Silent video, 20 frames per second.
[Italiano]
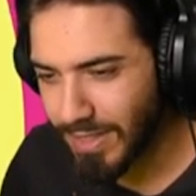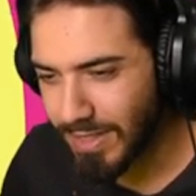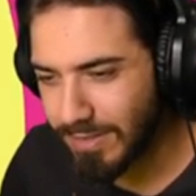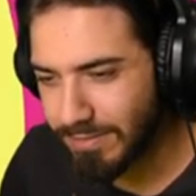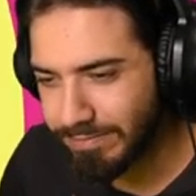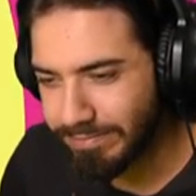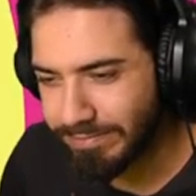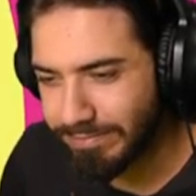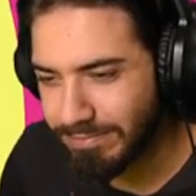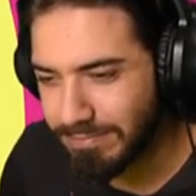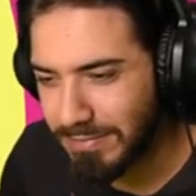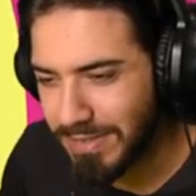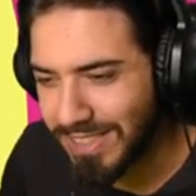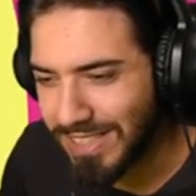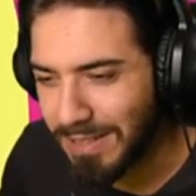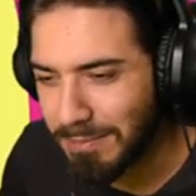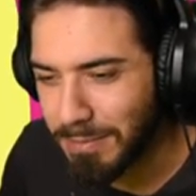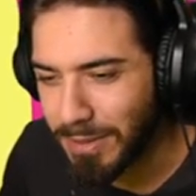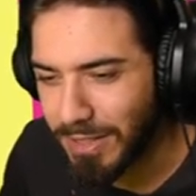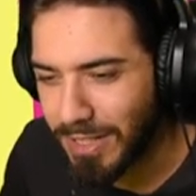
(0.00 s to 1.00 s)
Mm, mi
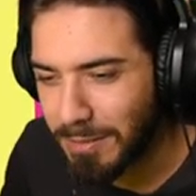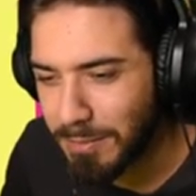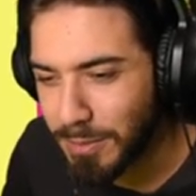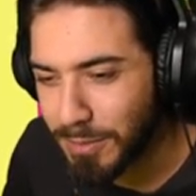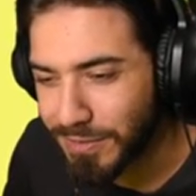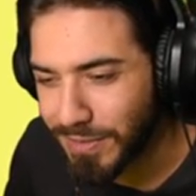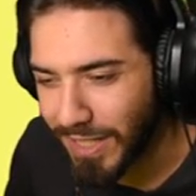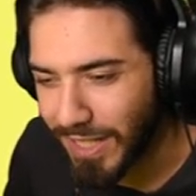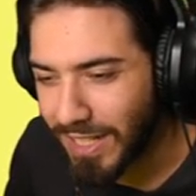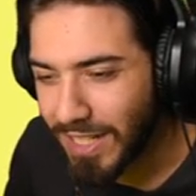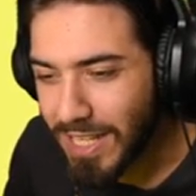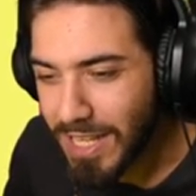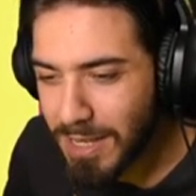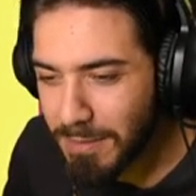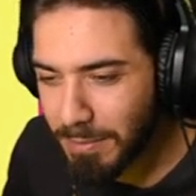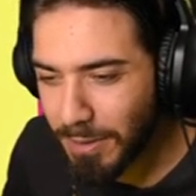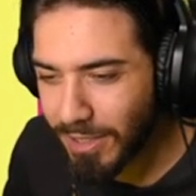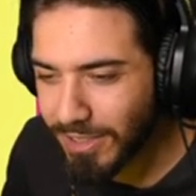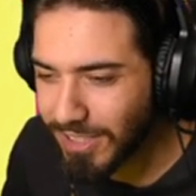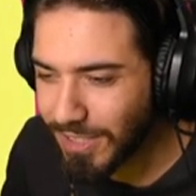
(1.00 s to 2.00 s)
sembra una bufala.
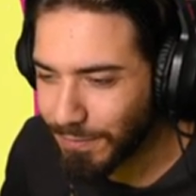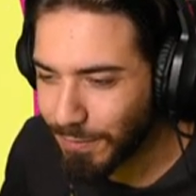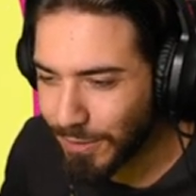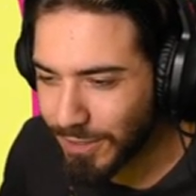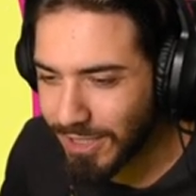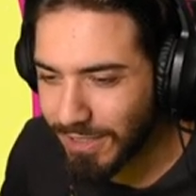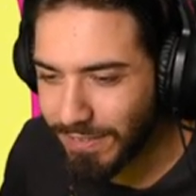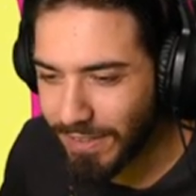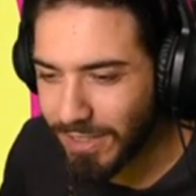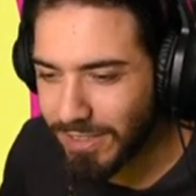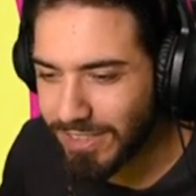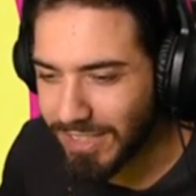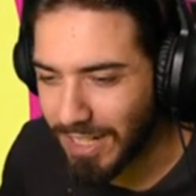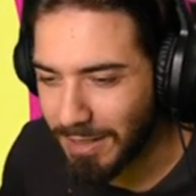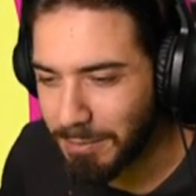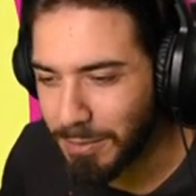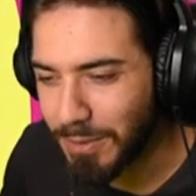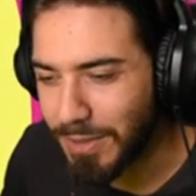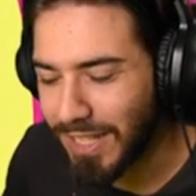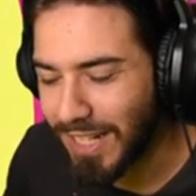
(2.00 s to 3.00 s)
Però se fosse vero
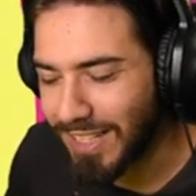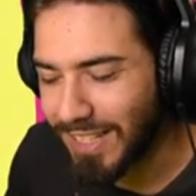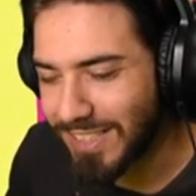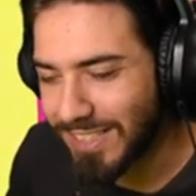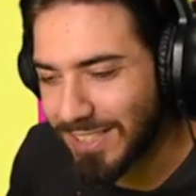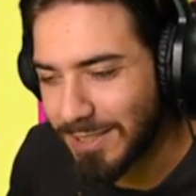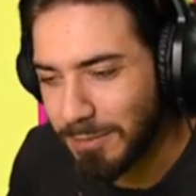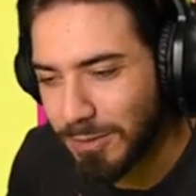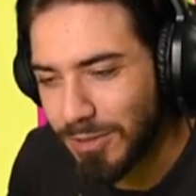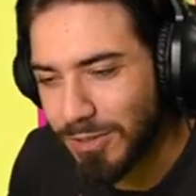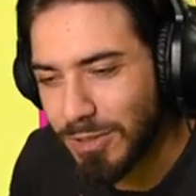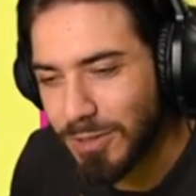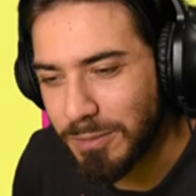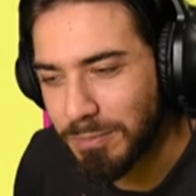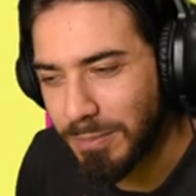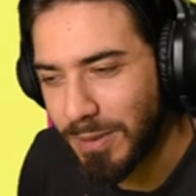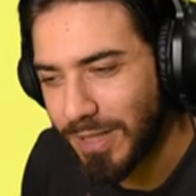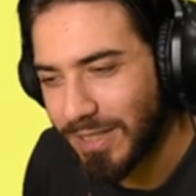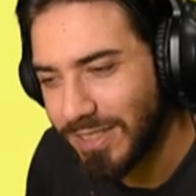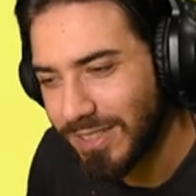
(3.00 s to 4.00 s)
sarebbe un grandissimo
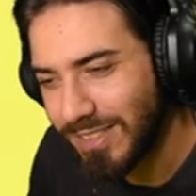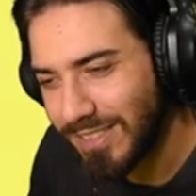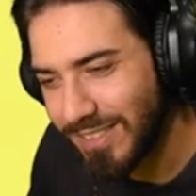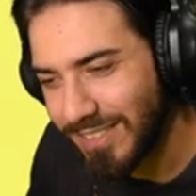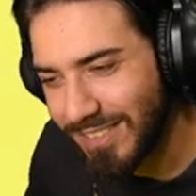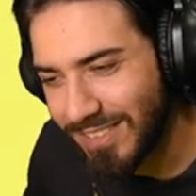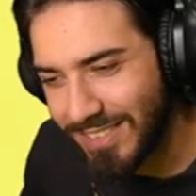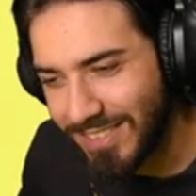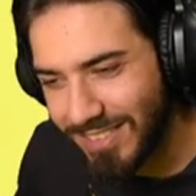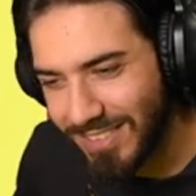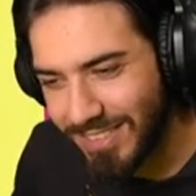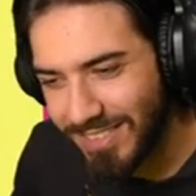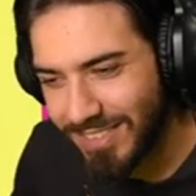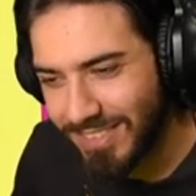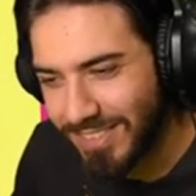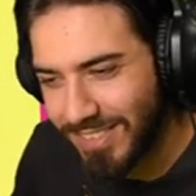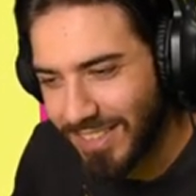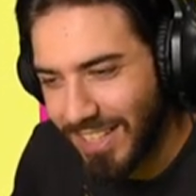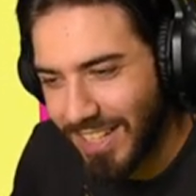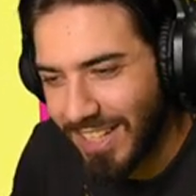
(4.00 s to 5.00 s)
scoop.
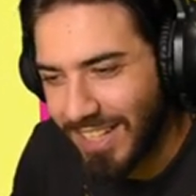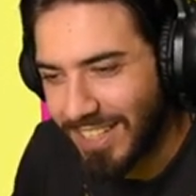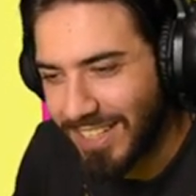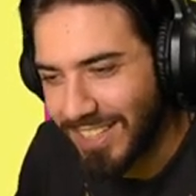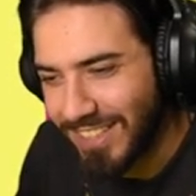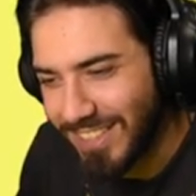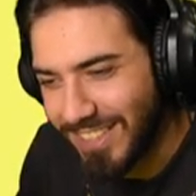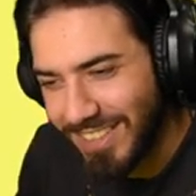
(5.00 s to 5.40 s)
Eh.